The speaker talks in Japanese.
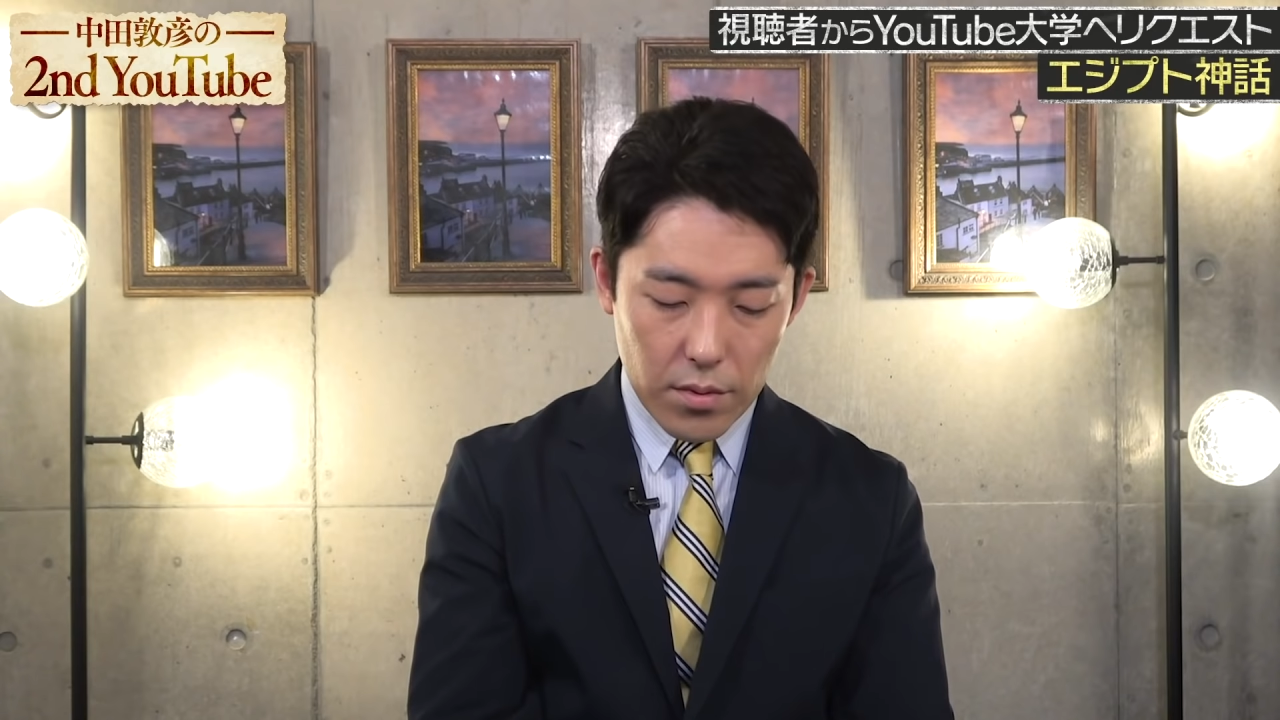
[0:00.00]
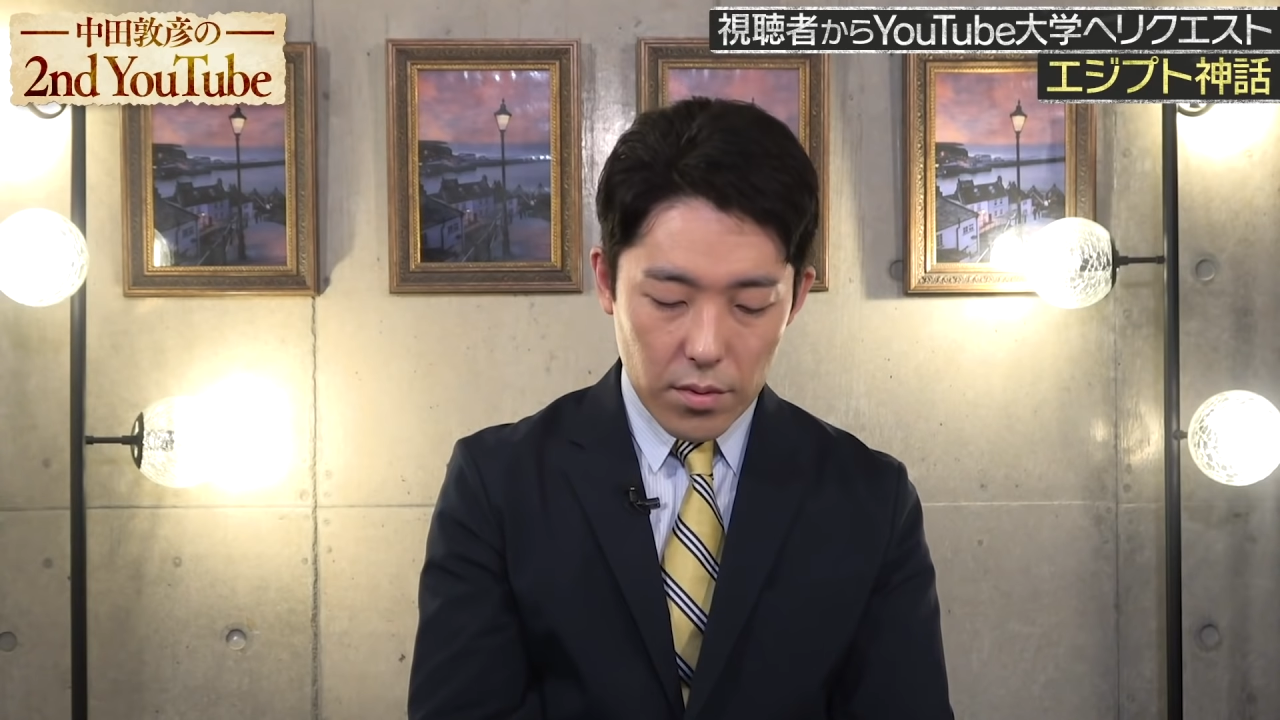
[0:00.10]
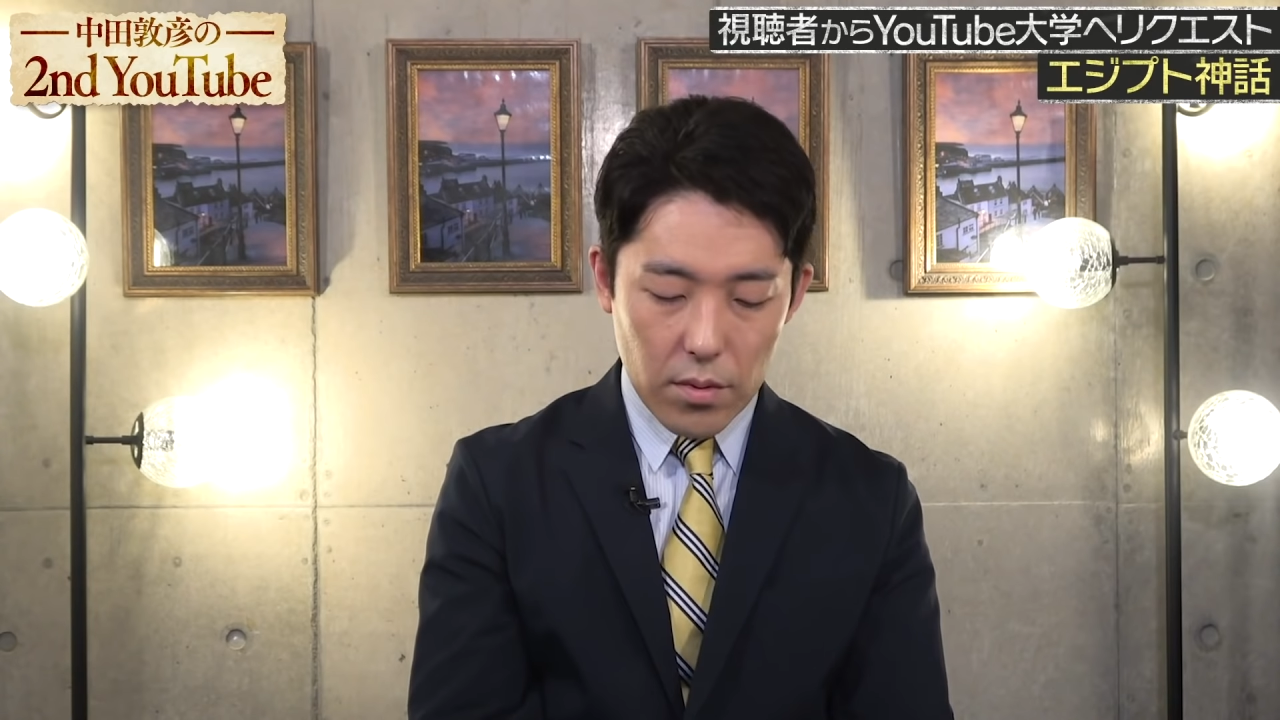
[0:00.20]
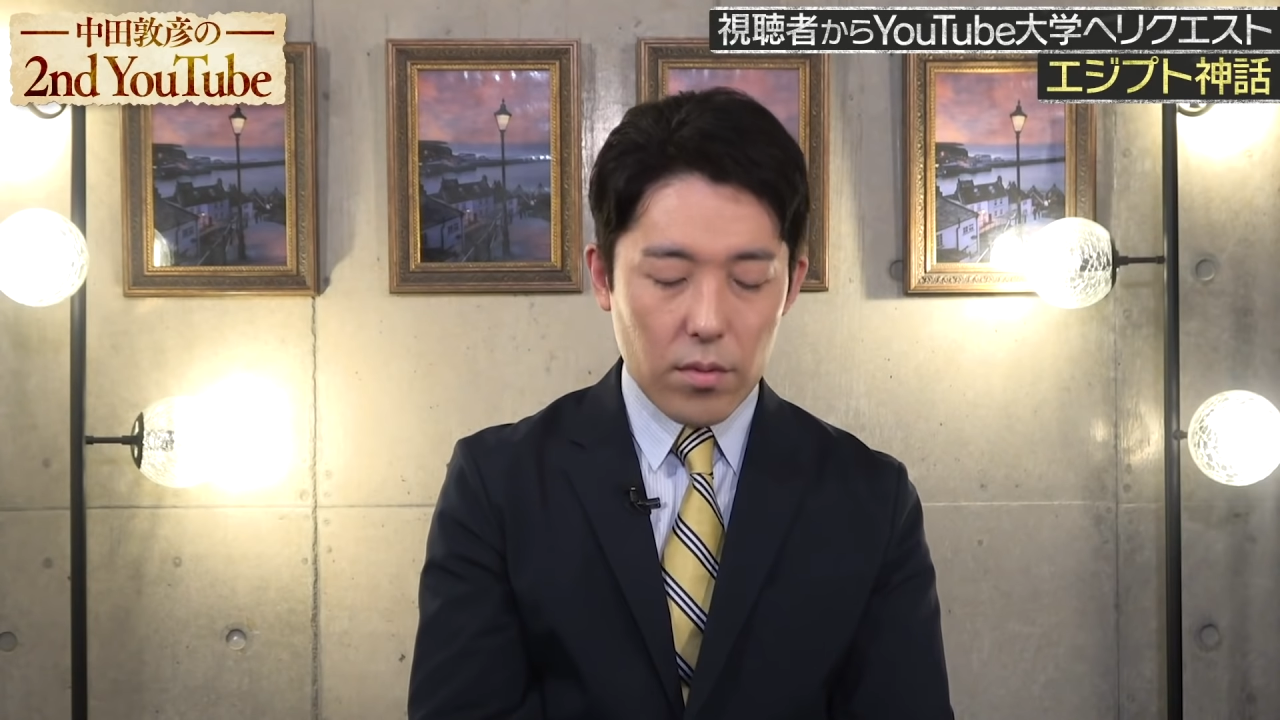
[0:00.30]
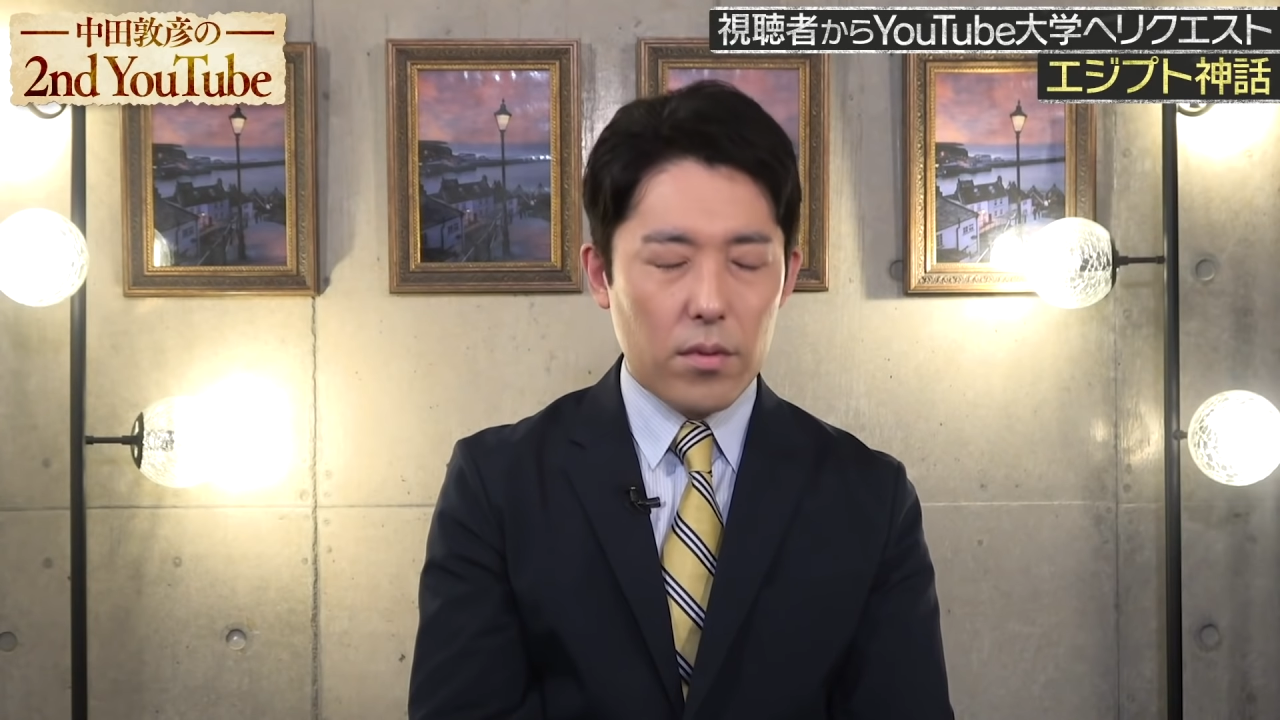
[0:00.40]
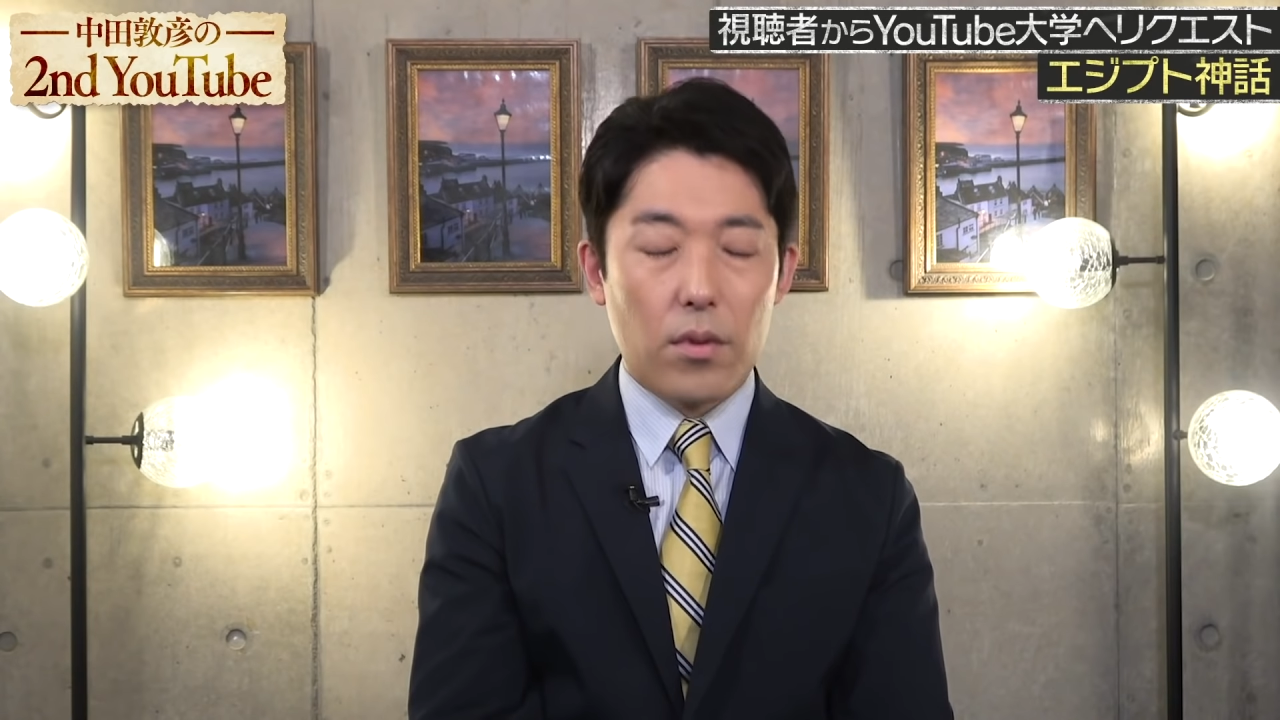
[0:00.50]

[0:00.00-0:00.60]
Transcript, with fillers: ちょっと